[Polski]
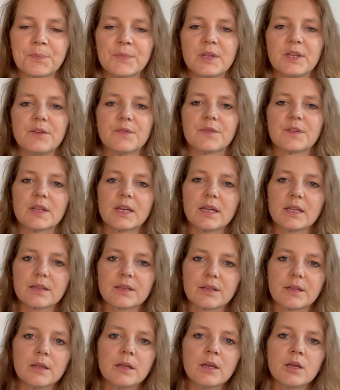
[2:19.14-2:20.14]
I
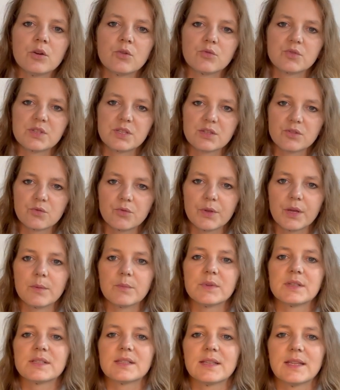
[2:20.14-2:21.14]
wtedy
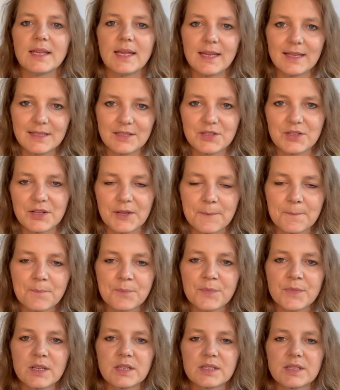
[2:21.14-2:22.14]
uzyskujemy zgięcie.
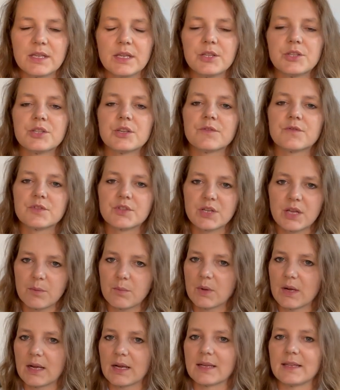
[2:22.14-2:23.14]
Zgięcie w
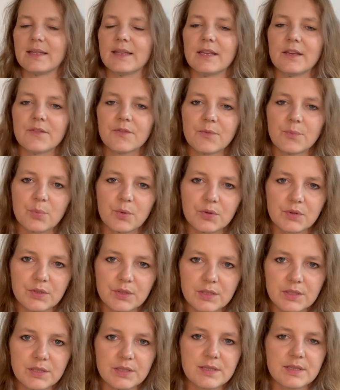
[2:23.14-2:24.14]
żebrach, nie w
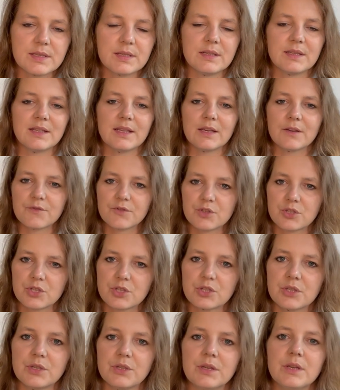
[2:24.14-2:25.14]
potylicy, nie w
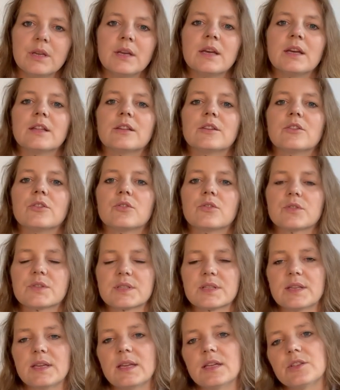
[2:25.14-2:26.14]
szyi, tylko
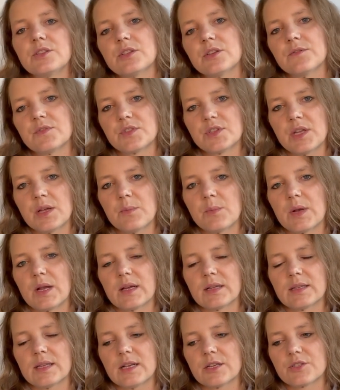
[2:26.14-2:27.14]
zgięcie w
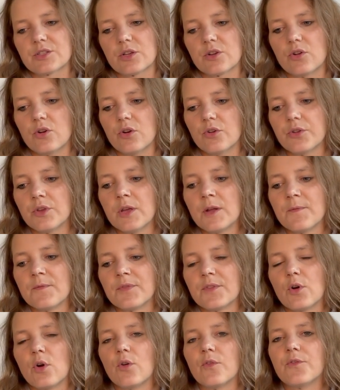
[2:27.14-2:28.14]
żebrach. Także koń
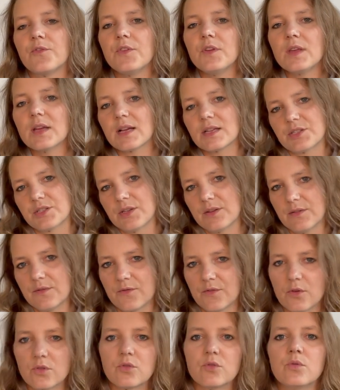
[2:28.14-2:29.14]
owija się
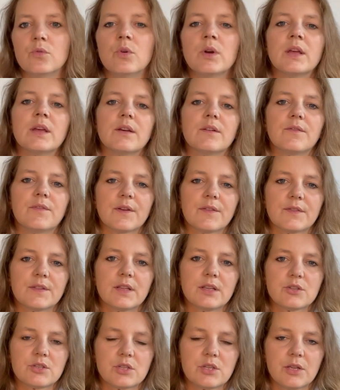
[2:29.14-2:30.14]
wokół
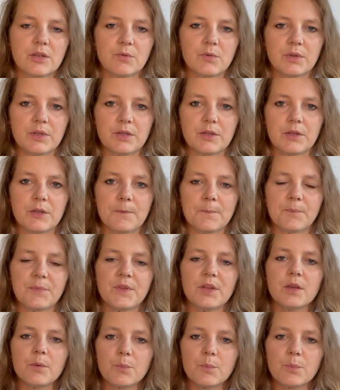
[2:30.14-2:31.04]
wewnętrznej łydki i